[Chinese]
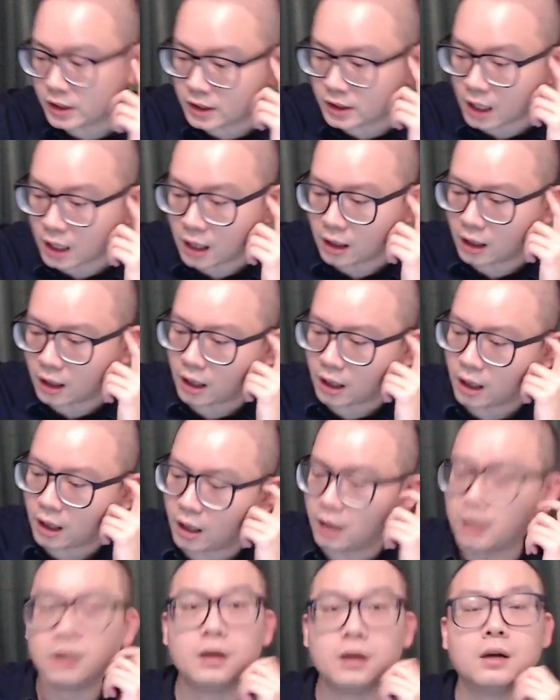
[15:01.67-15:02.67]
灯
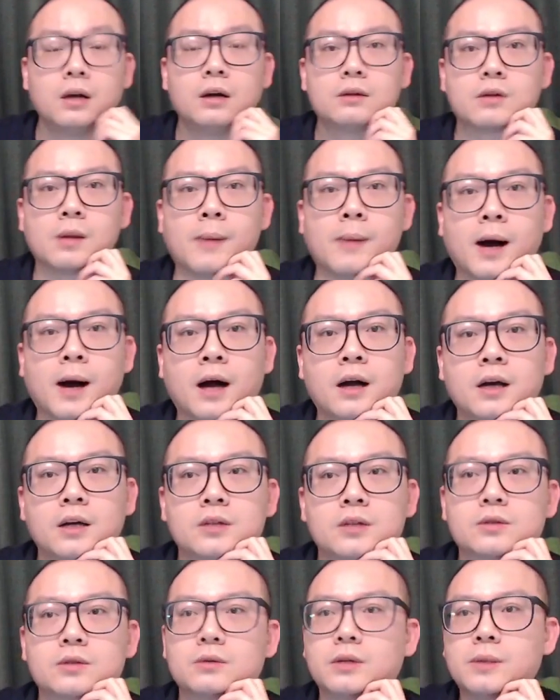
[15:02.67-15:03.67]
对吗？
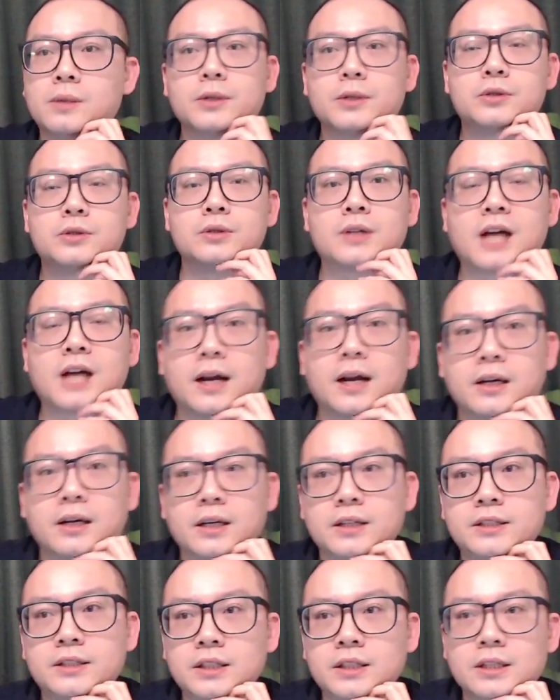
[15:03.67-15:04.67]
说你们去看
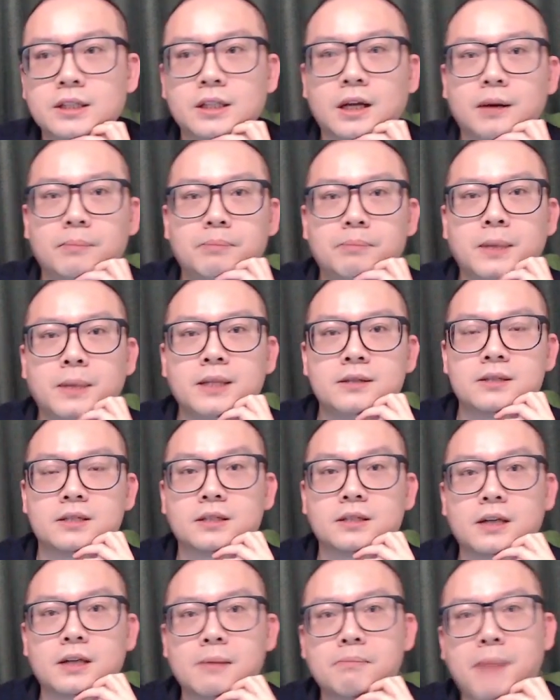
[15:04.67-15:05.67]
那新的奔
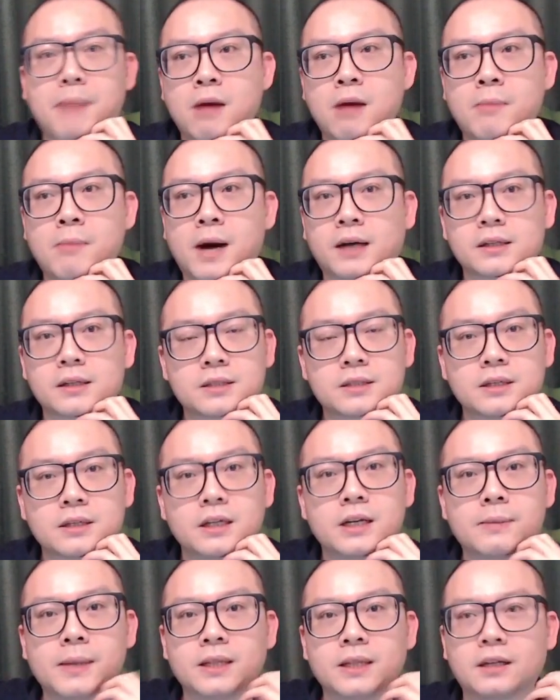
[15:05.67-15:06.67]
驰跟宝马的车
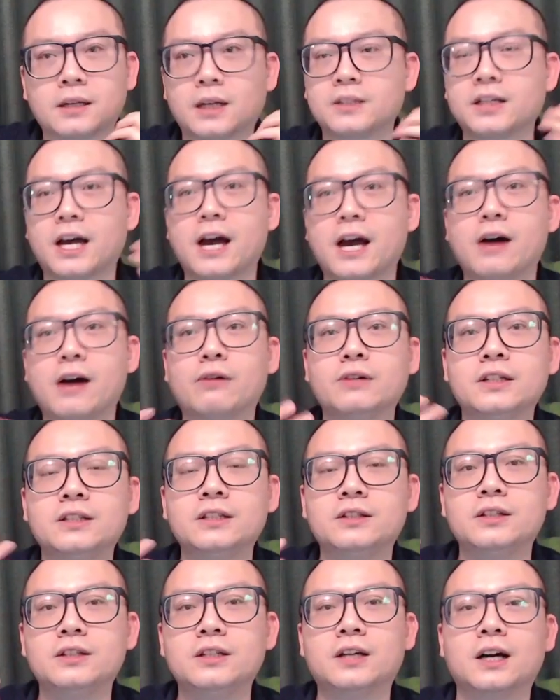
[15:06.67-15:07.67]
里面的那些
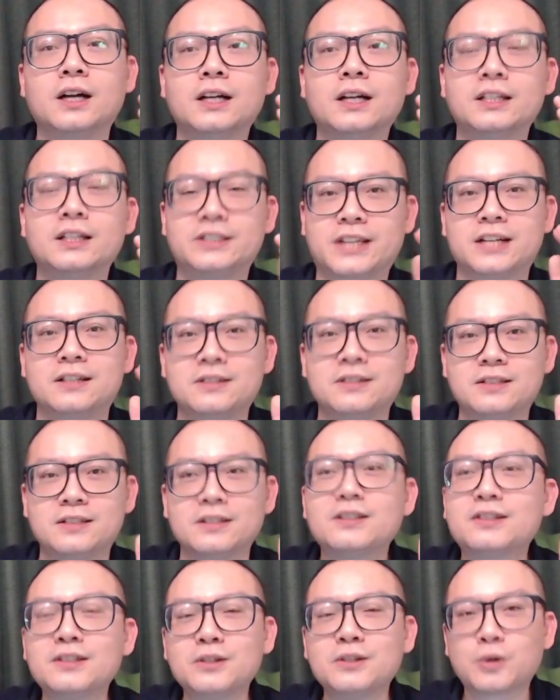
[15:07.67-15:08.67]
LED， 简直
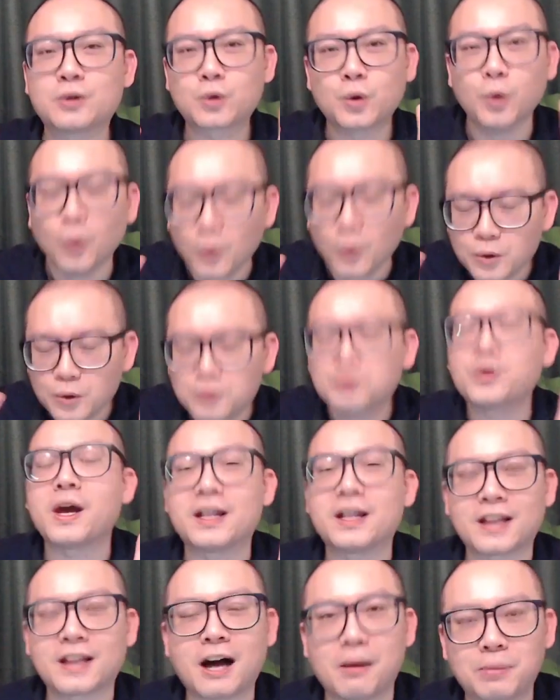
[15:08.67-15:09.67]
是酷
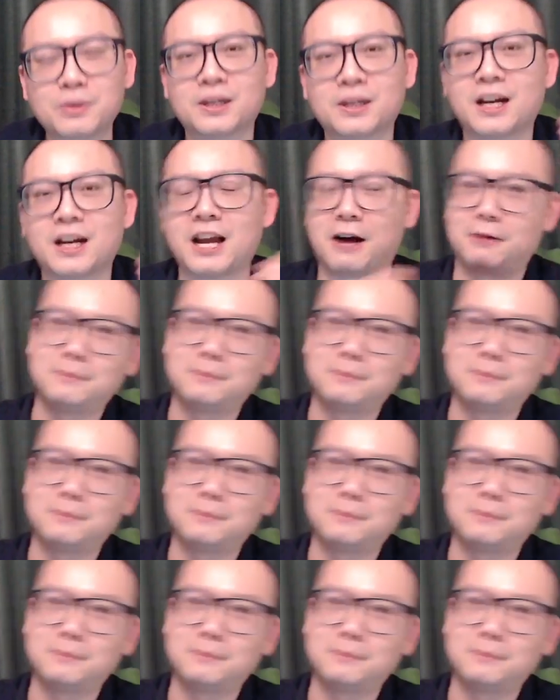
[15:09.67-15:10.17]
炫到不得了。